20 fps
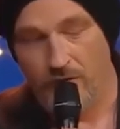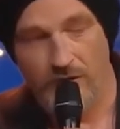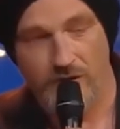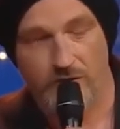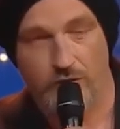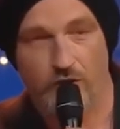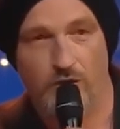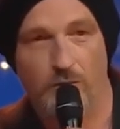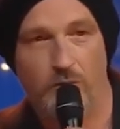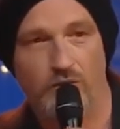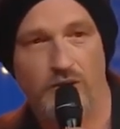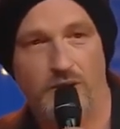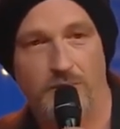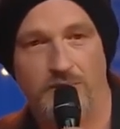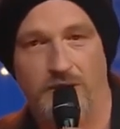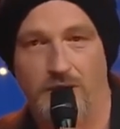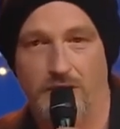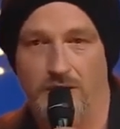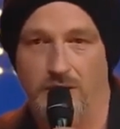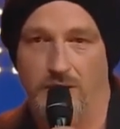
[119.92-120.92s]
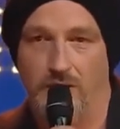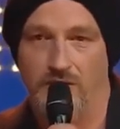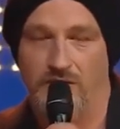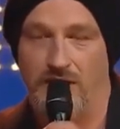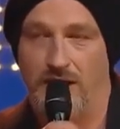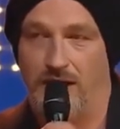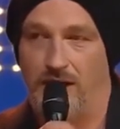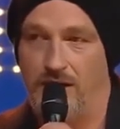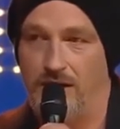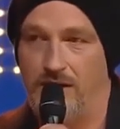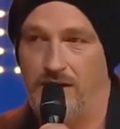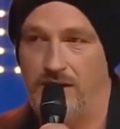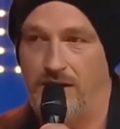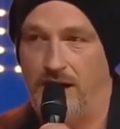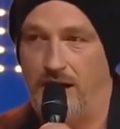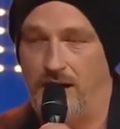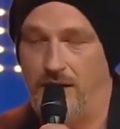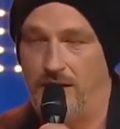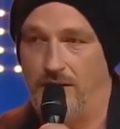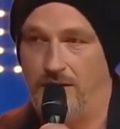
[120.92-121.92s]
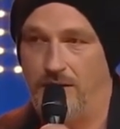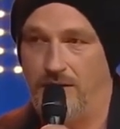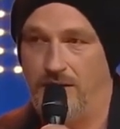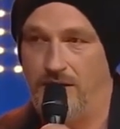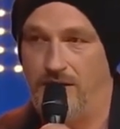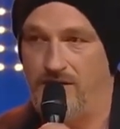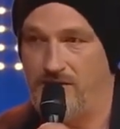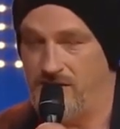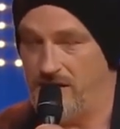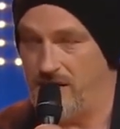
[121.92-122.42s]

obwohl ich Dortmunder bin und eigentlich alle